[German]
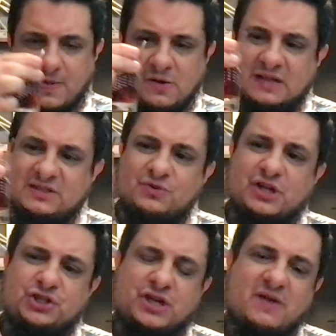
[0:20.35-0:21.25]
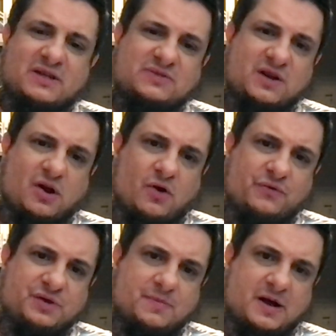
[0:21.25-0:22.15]
Also unser Chai, was wir
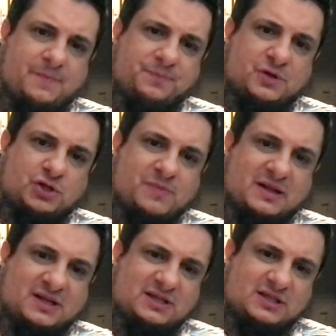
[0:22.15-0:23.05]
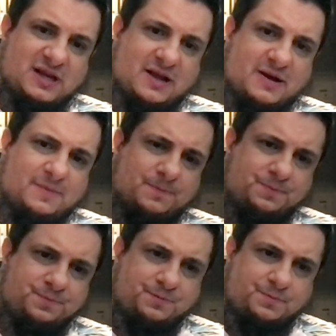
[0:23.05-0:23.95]
kaufen immer, schmeckt richtig lecker.
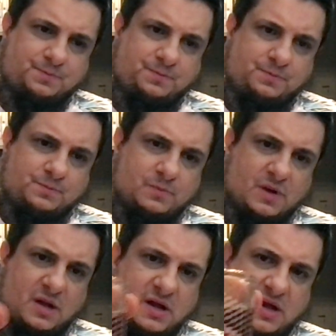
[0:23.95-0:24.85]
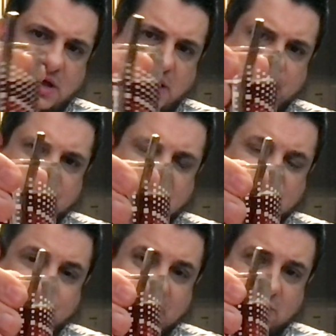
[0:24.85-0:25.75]
Ähm, also
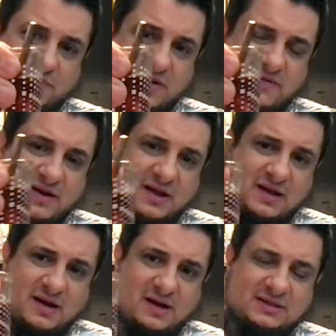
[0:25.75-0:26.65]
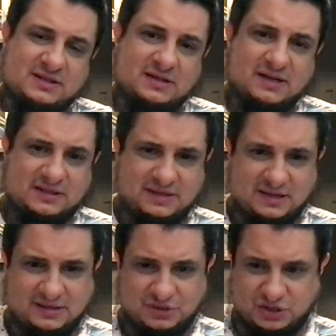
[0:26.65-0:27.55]
schmeckt auf jeden Fall leckerer als die ganzen
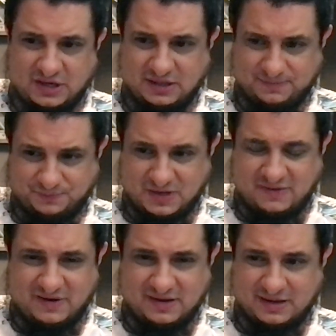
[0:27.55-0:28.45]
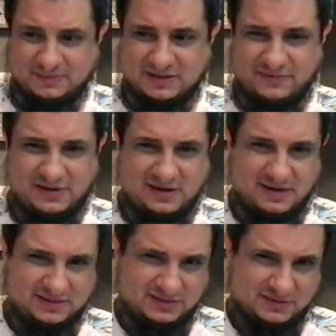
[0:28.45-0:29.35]
anderen Chai. Ja, weil da gibt es ja viel,
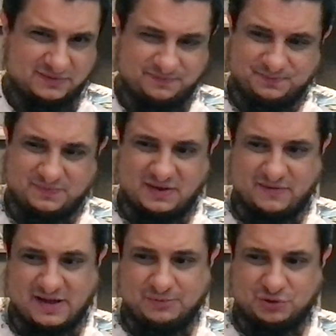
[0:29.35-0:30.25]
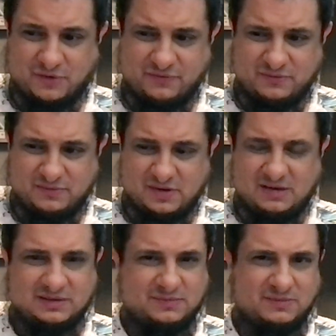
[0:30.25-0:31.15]
also Farbstoff,
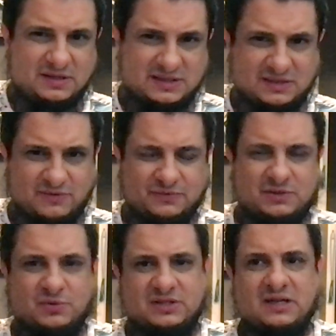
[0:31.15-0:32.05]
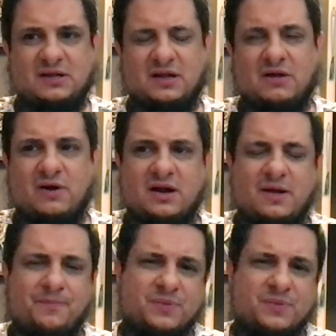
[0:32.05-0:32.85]
also mindestens 50 Prozent, Allah alle,